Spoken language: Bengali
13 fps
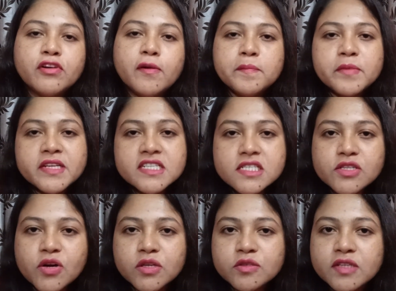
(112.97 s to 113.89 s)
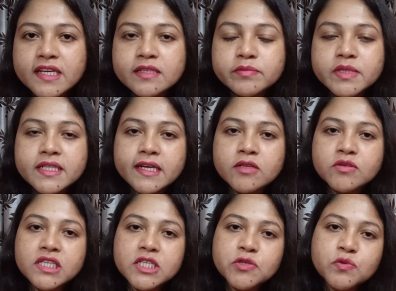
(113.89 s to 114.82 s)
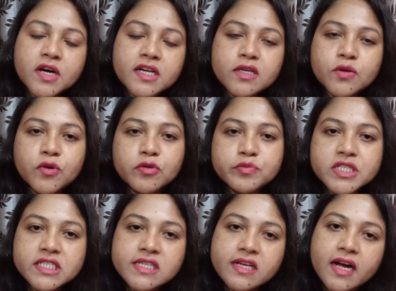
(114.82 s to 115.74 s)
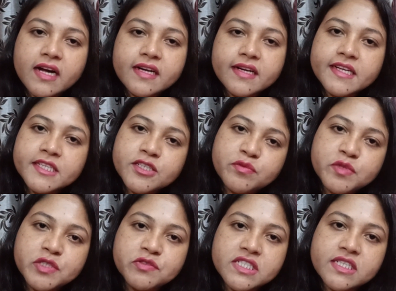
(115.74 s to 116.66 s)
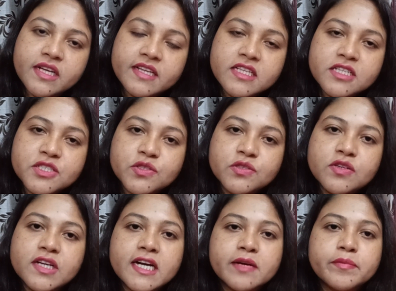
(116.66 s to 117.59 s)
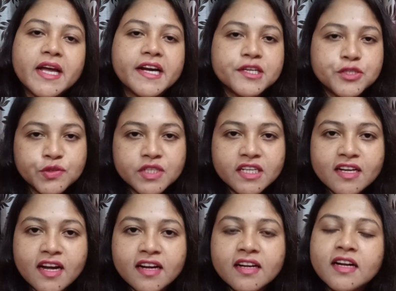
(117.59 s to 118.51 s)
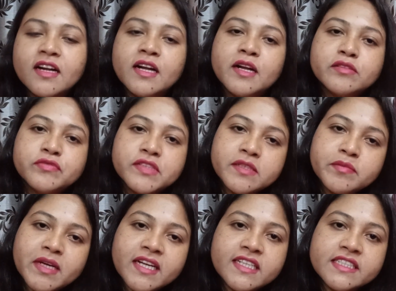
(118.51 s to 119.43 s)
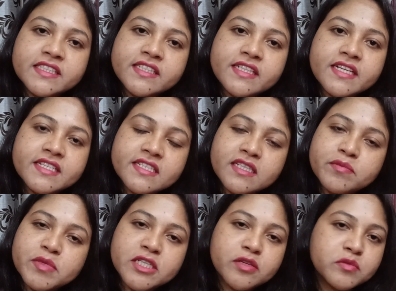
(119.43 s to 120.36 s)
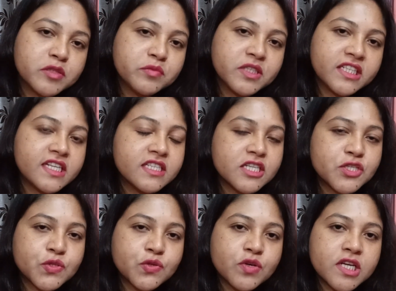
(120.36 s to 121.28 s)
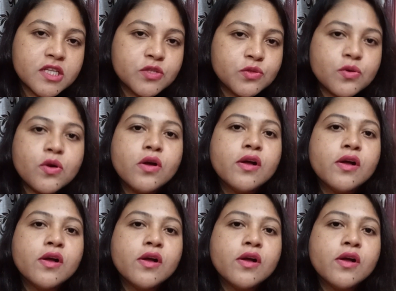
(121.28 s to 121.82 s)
ফর্ম ফিজ কত লাগবে দেখো ইউআর ওবিসি আর ইডব্লিউএস e এদের জন্য লাগবে একশো টাকা ফিমেল এসসি এসটি পিডব্লিউপিডি এদের জন্য কিন্তু